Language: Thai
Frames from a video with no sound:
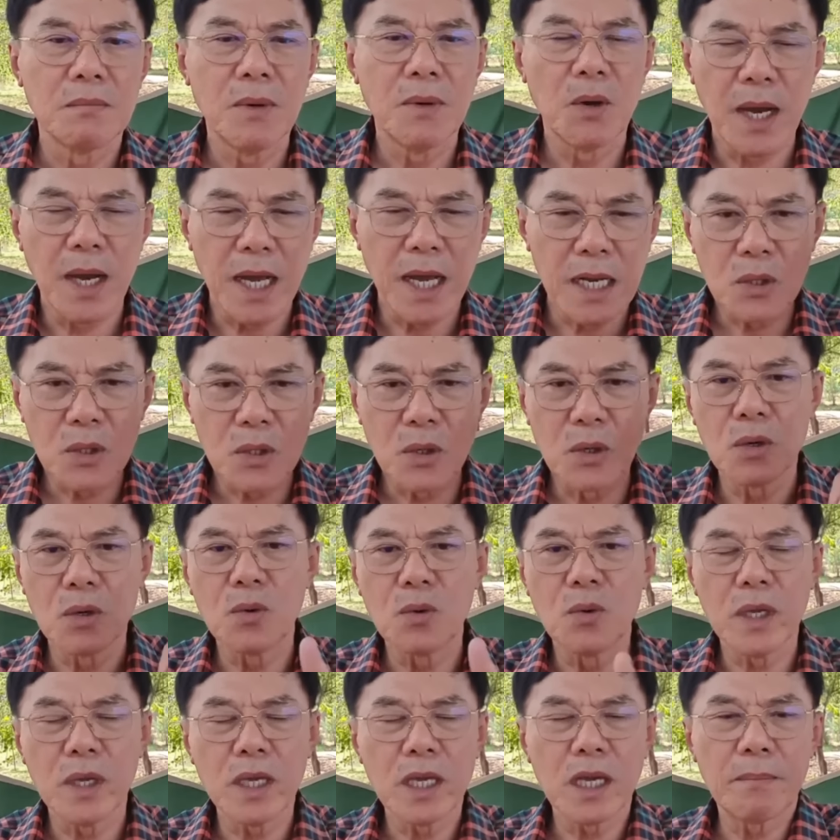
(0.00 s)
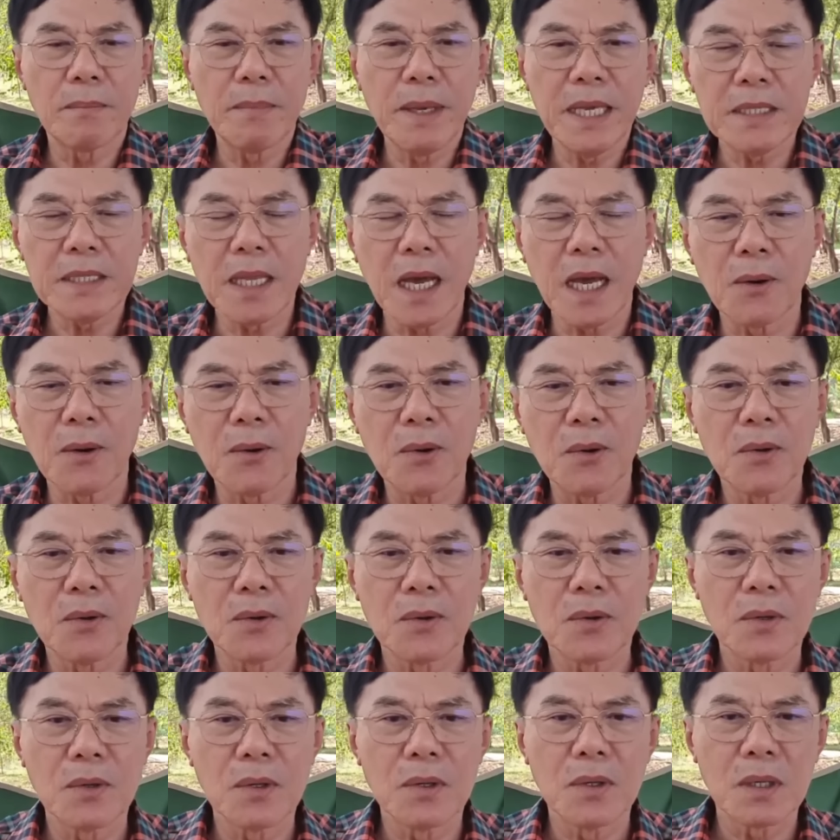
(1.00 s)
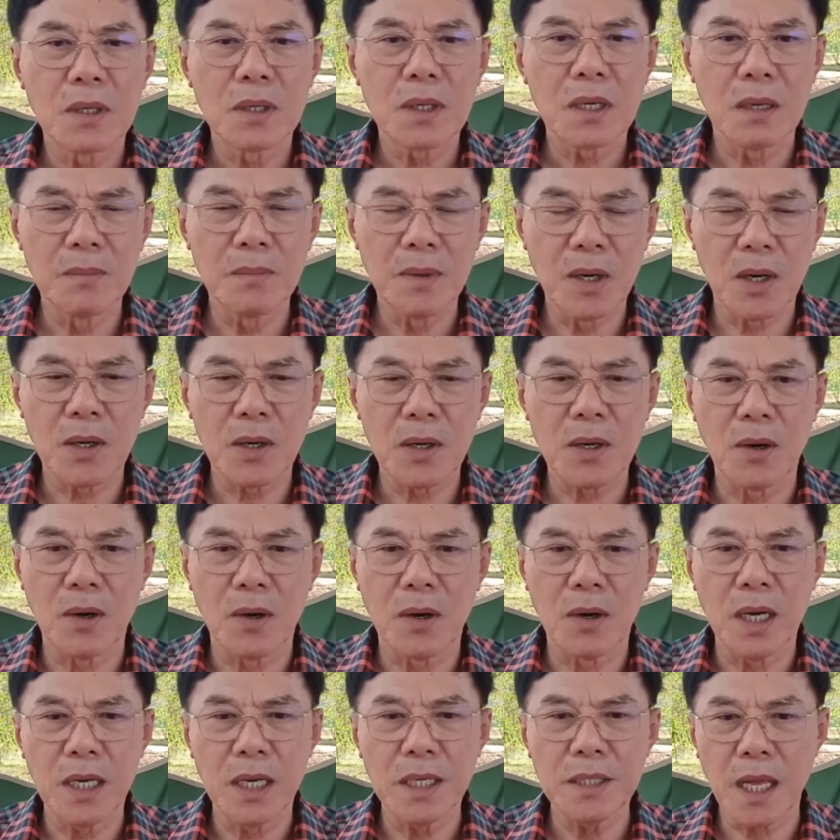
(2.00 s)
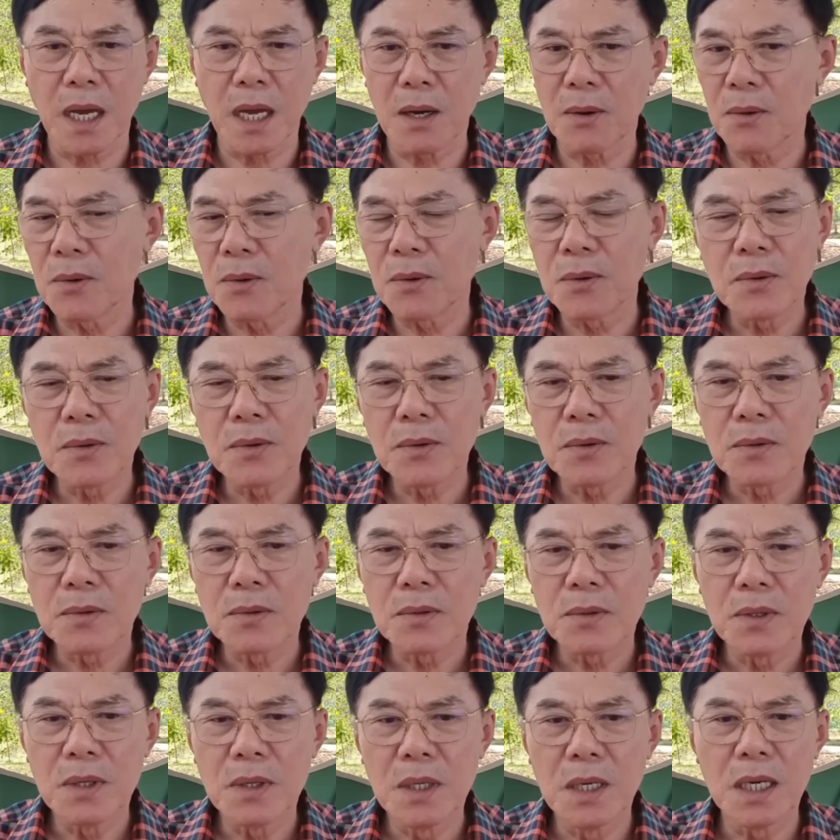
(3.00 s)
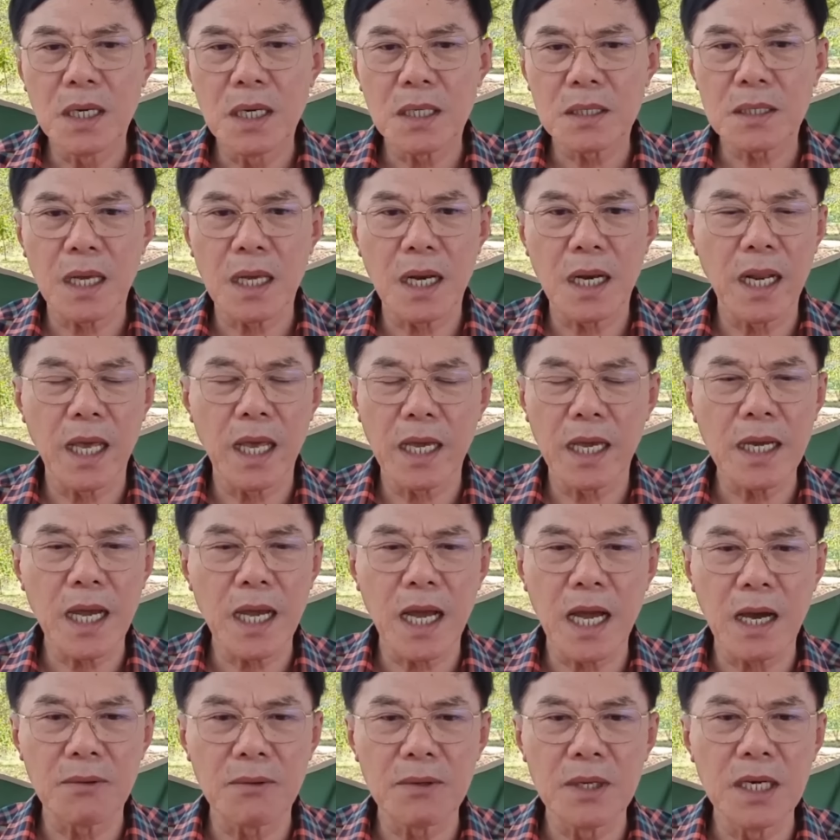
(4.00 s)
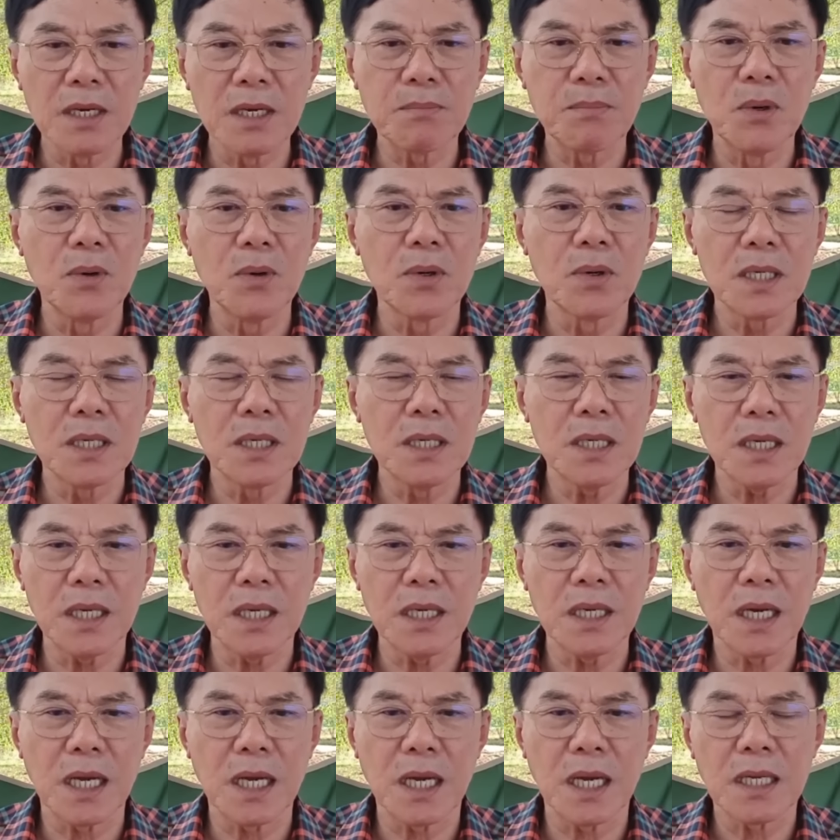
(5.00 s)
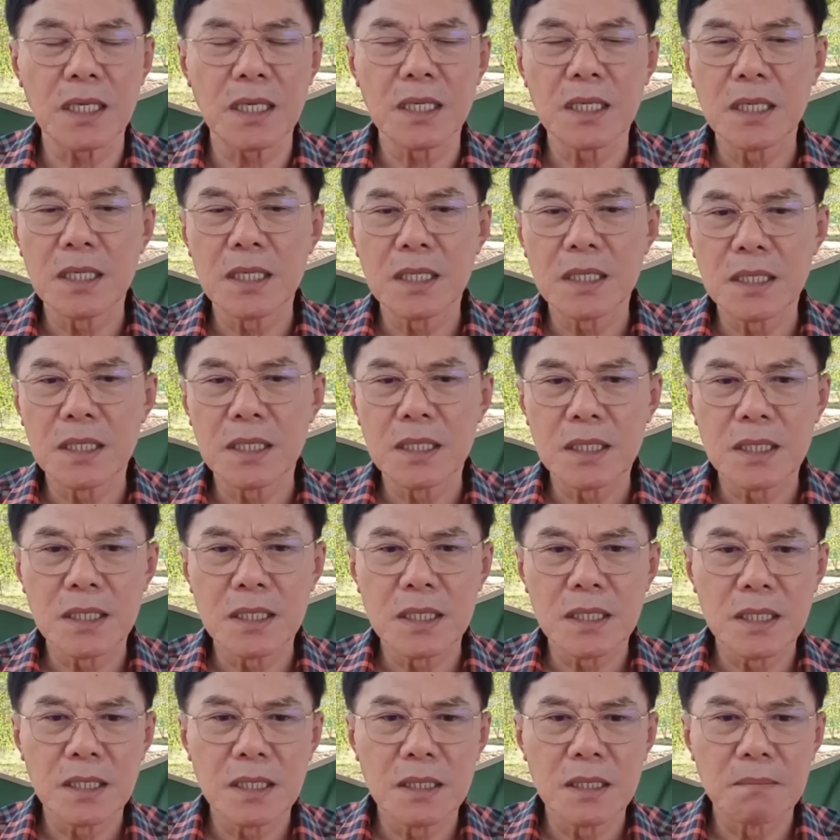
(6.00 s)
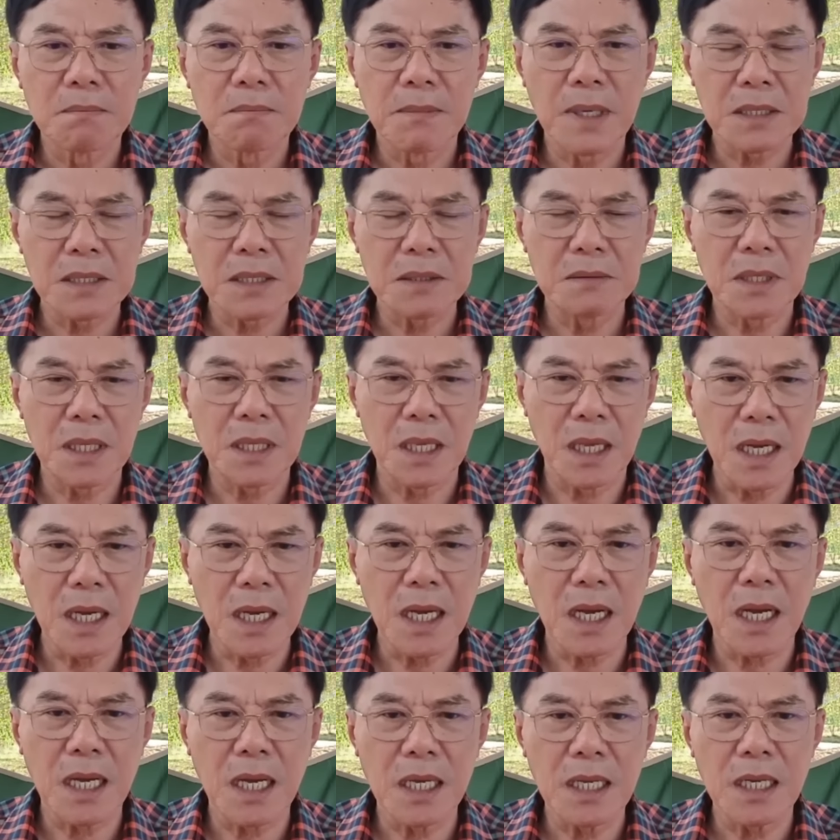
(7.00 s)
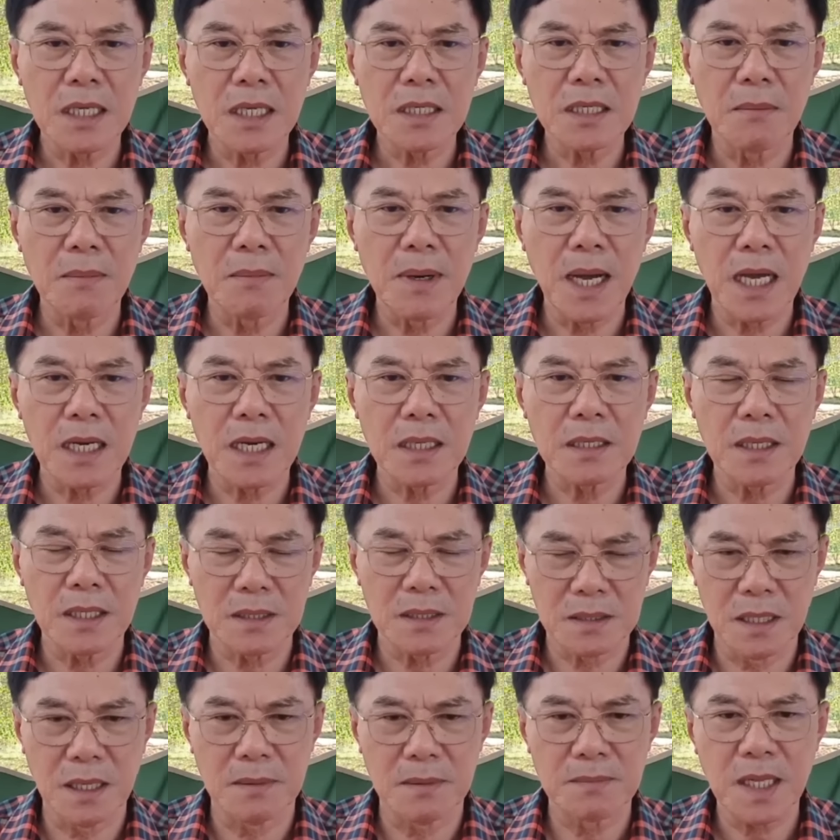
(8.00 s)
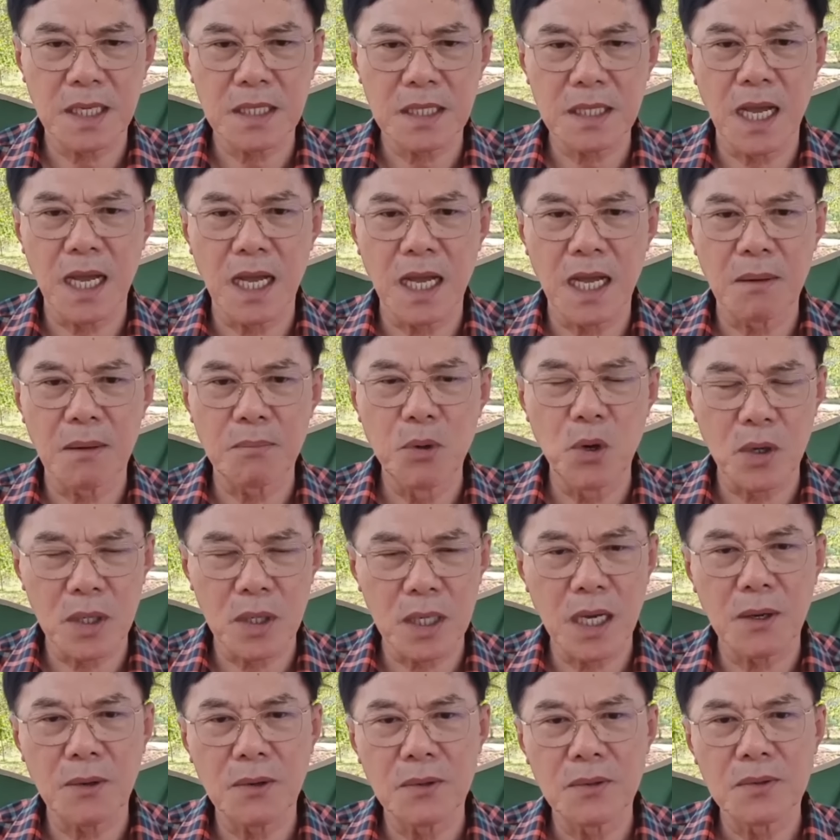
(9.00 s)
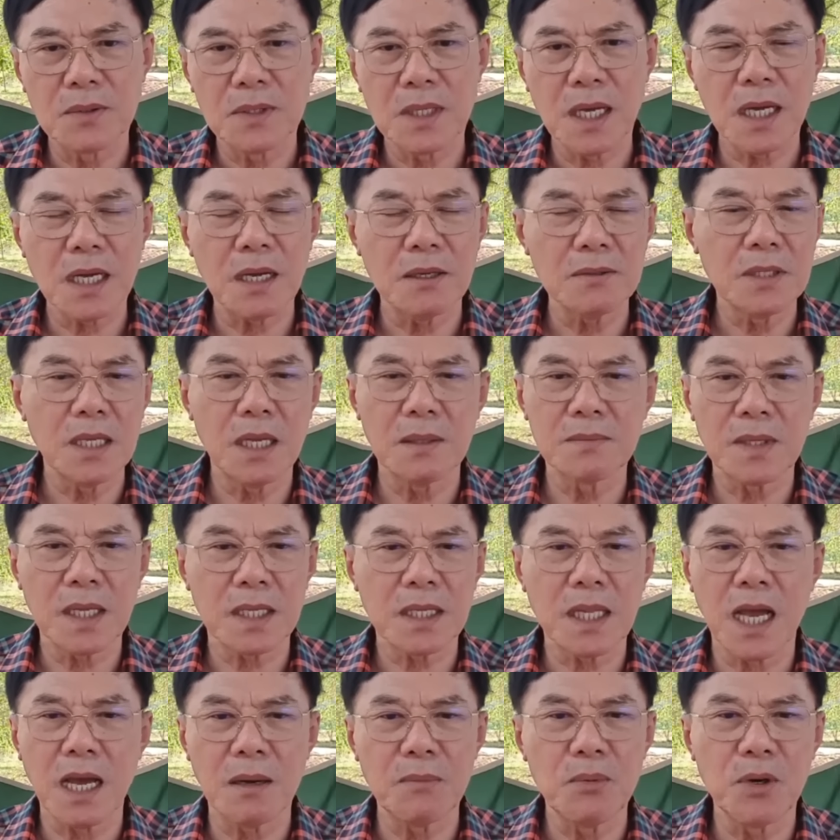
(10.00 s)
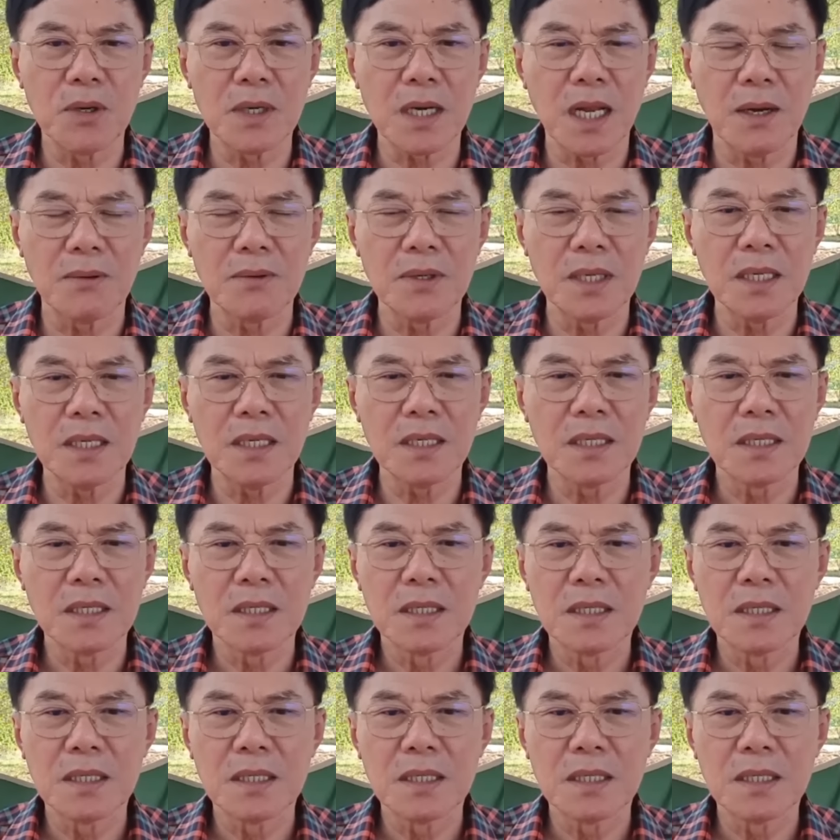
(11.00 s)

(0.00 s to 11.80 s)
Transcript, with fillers: เมื่อวานโทรคุยกับบิ๊กเต่า ก็บอกขอให้เต่า เลิกแถลงข่าวเลิกพูดเถอะไอหามันเสียหายและชาวบ้านจะเสื่อมศรัทธาพวกเรา ถ้าเขาเสื่อมศรัทธาพวกเรานี่